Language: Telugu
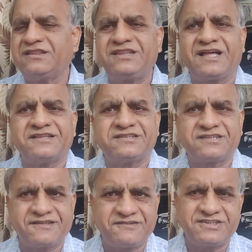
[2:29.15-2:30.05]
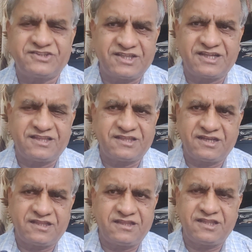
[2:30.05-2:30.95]
ఎంత అస్తవ్యస్తంగా
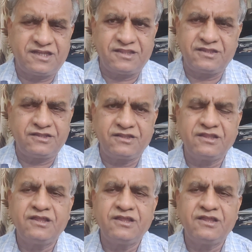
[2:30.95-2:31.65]
జరిగింది అనేది